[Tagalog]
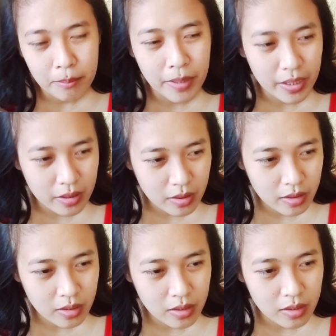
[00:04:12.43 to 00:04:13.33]

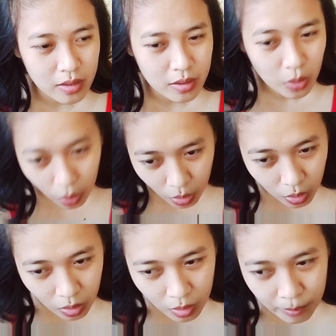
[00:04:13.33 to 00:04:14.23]

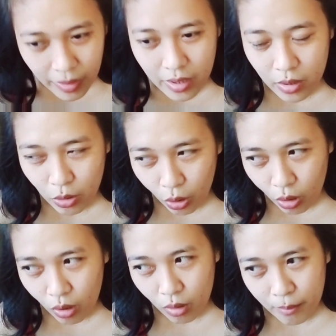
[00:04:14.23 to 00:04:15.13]
mentol,
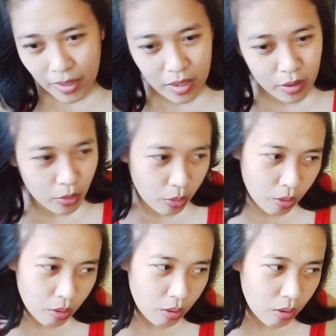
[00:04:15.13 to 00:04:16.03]
mentol, menthol.